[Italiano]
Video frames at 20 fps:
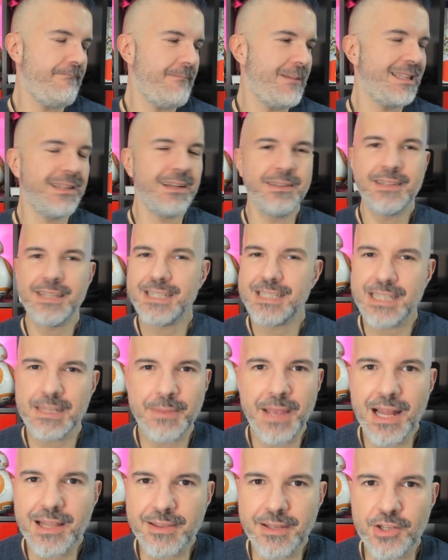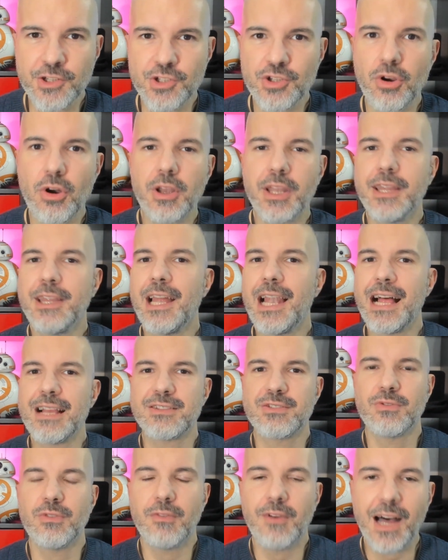e, tantissimi altri giochi, The
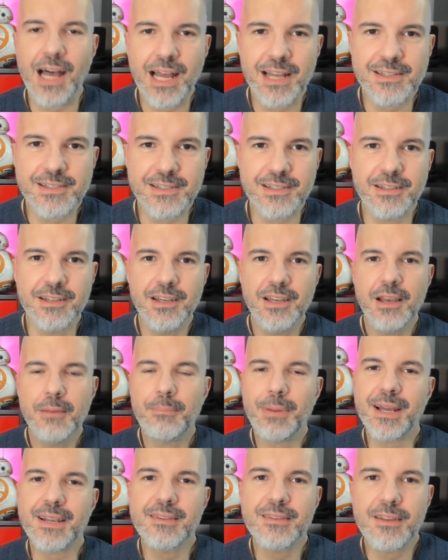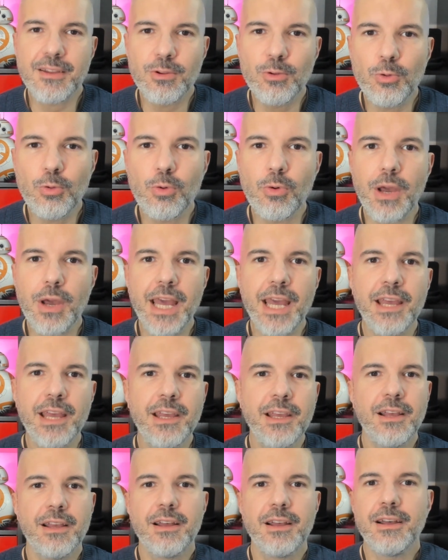Last of Us parte 2,
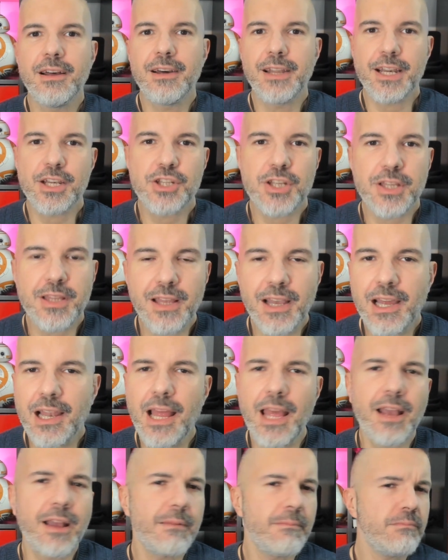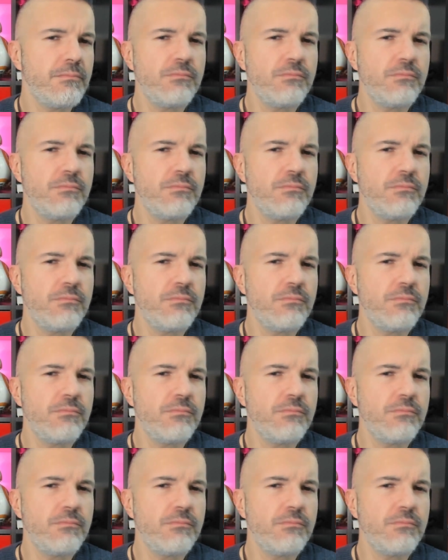eh, Recette Clank,